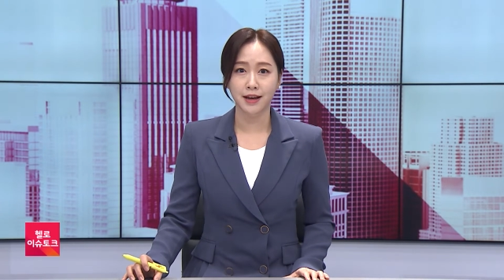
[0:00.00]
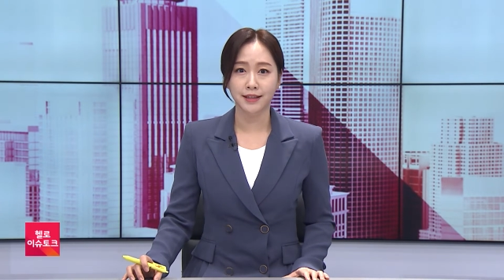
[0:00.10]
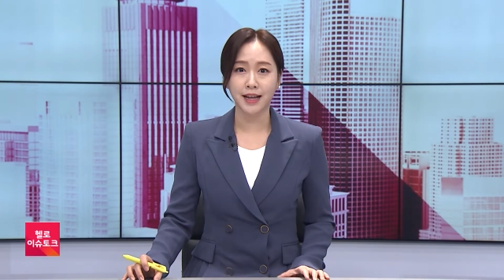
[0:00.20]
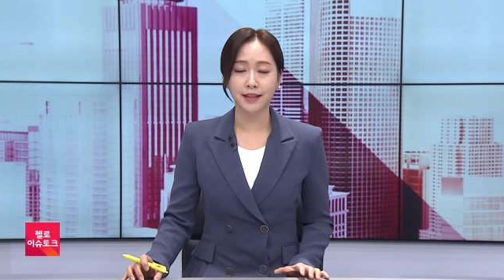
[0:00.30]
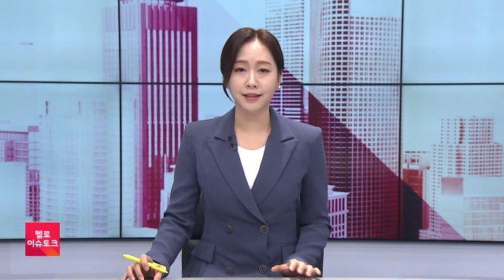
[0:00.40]

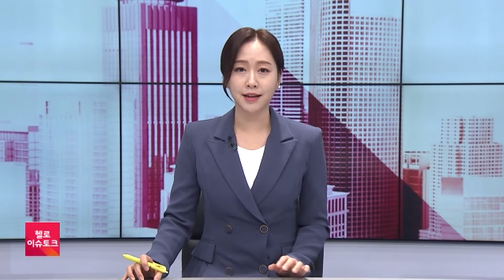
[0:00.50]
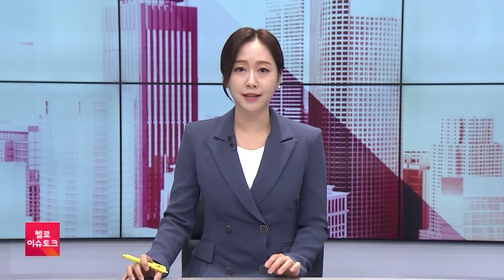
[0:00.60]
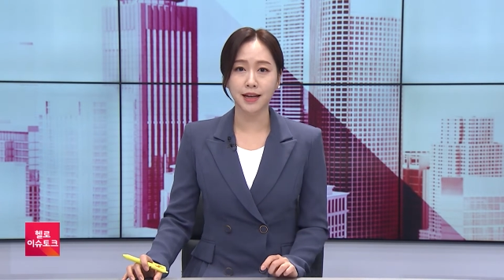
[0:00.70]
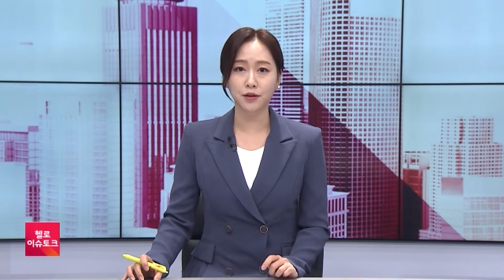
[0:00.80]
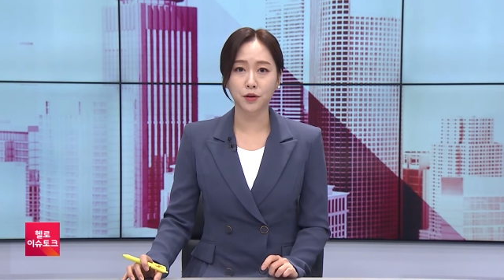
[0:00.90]
4차
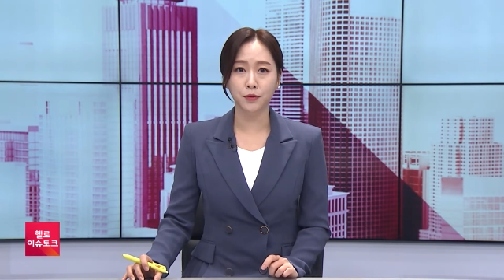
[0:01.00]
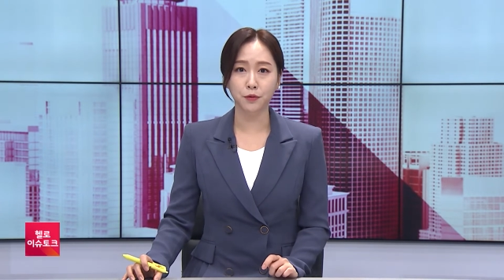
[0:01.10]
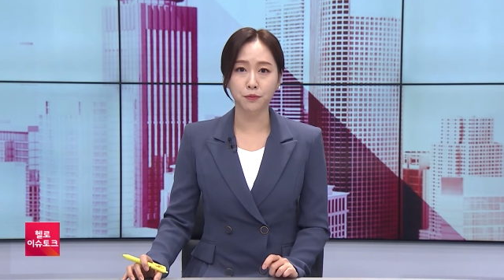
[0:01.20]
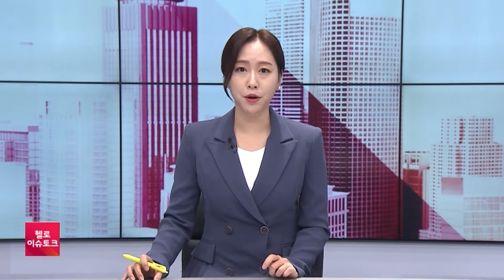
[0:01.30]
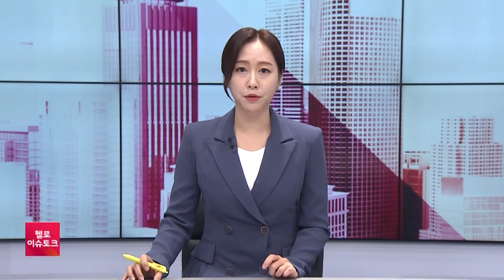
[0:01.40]

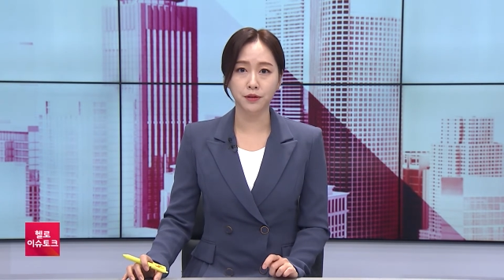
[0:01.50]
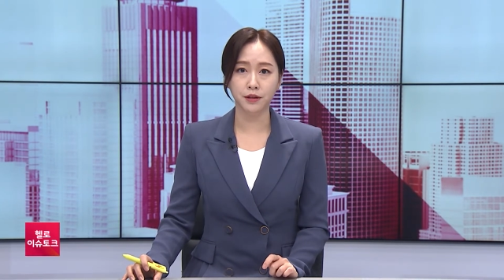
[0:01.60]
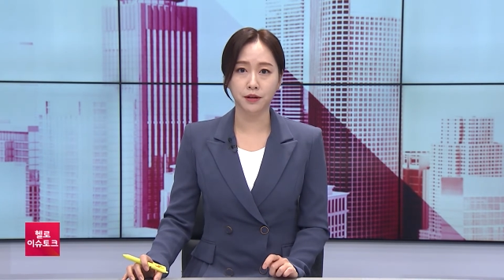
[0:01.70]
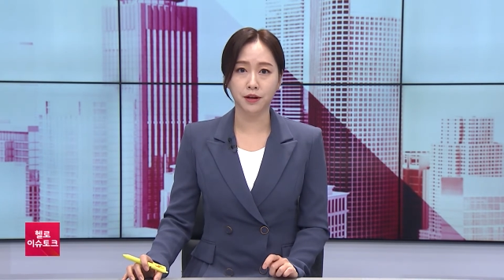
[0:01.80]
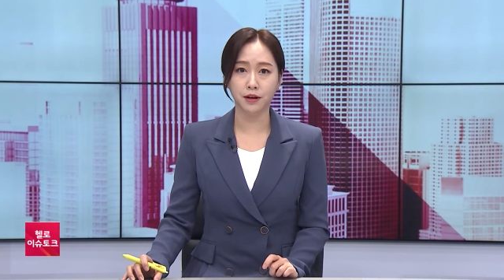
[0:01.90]
산업혁명
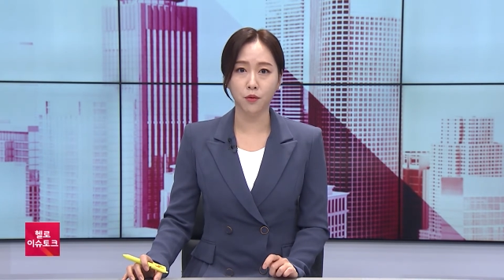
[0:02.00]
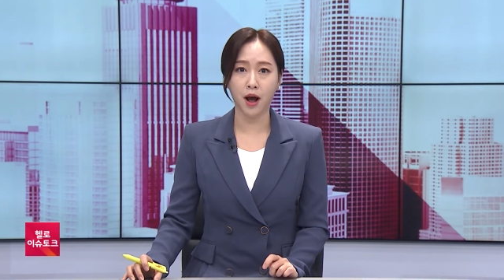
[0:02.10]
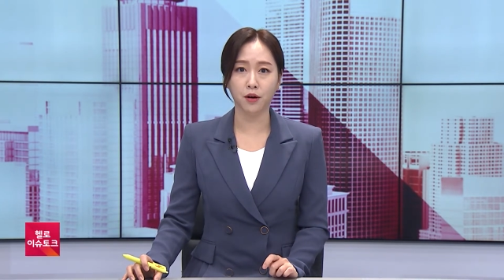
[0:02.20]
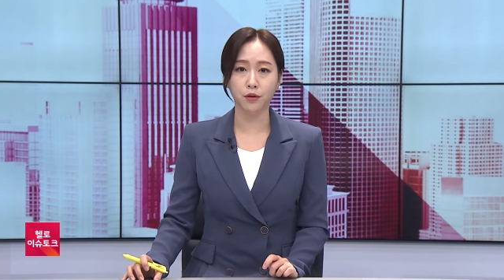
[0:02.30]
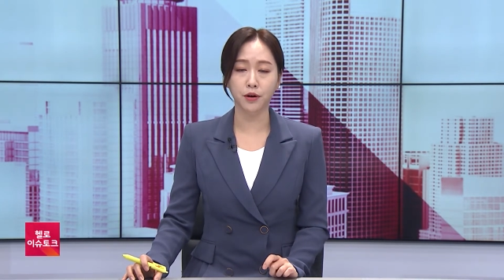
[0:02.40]
시대에
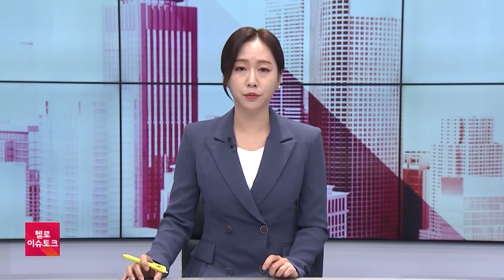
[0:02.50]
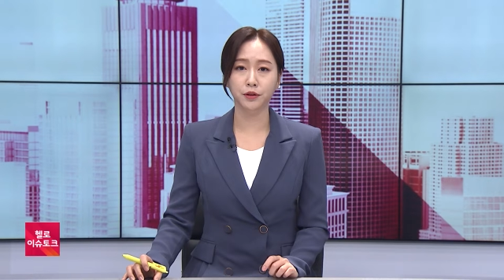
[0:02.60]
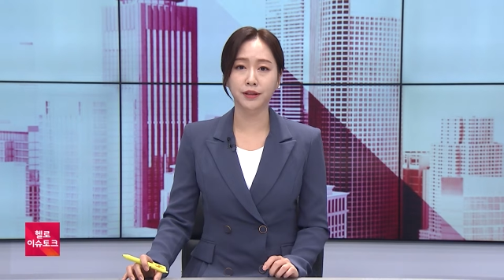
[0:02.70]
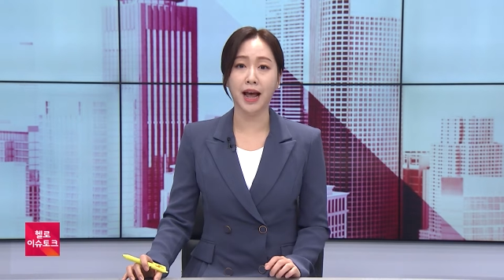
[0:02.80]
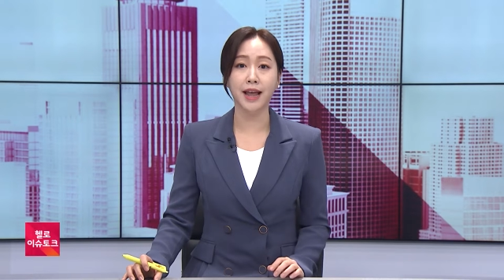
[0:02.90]
과거에
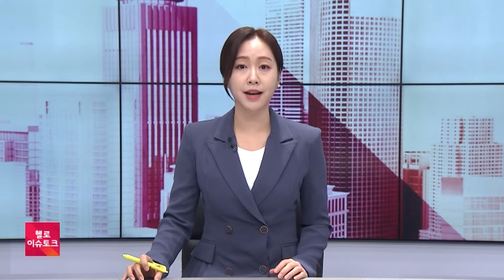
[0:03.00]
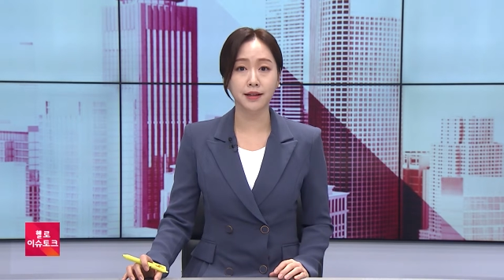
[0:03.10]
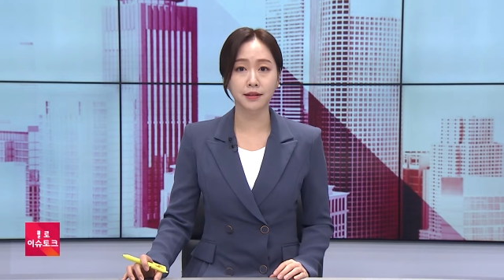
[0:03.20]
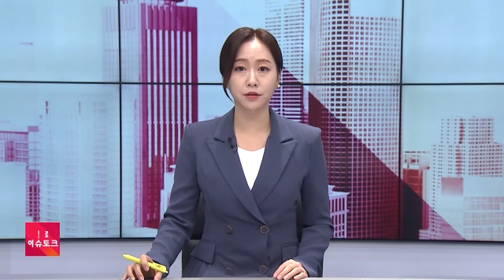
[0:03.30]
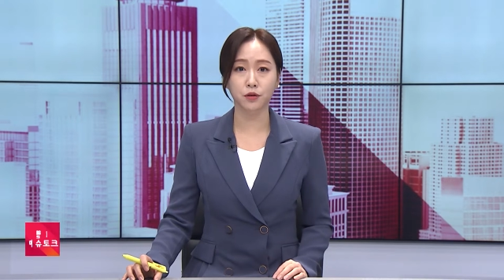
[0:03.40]
없던
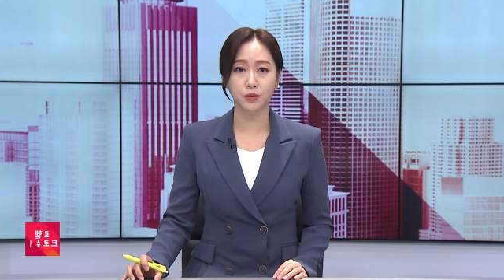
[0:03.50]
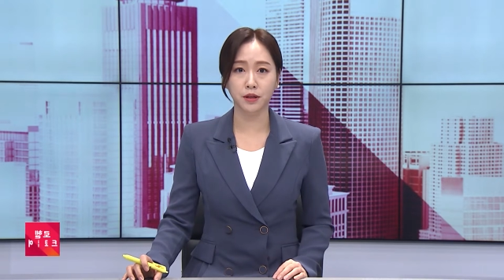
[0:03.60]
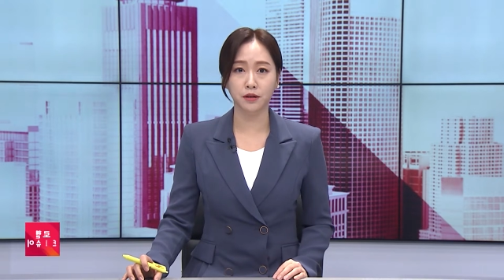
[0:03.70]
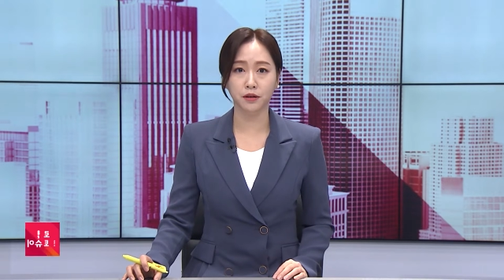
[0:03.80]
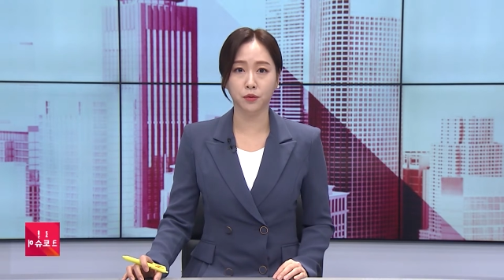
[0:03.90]
다양한 직업이
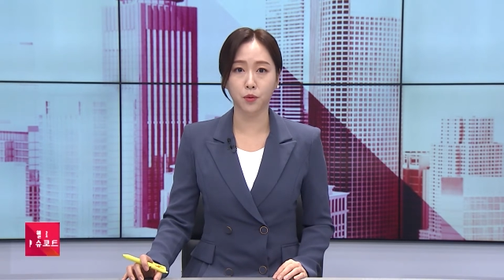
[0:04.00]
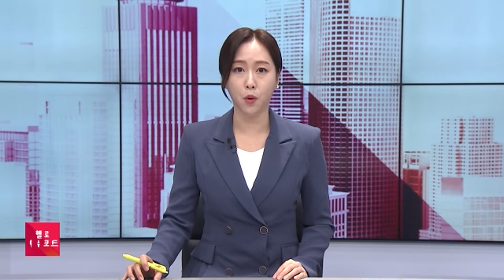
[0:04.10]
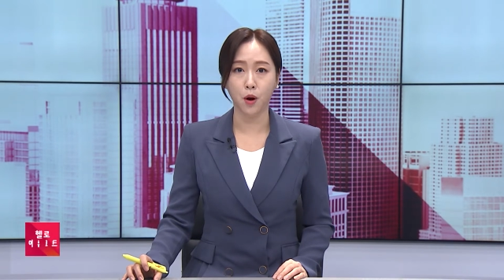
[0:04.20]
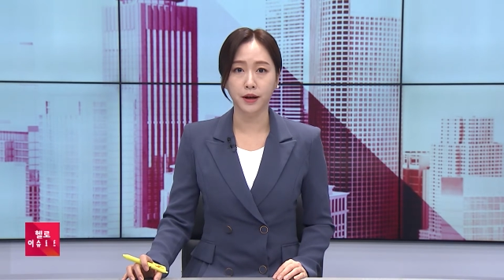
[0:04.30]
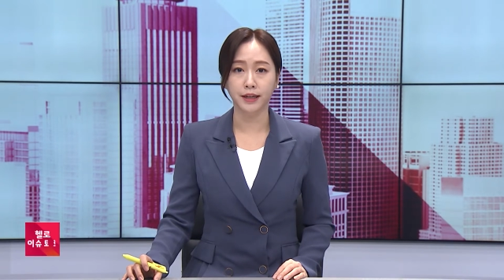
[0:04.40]
생기고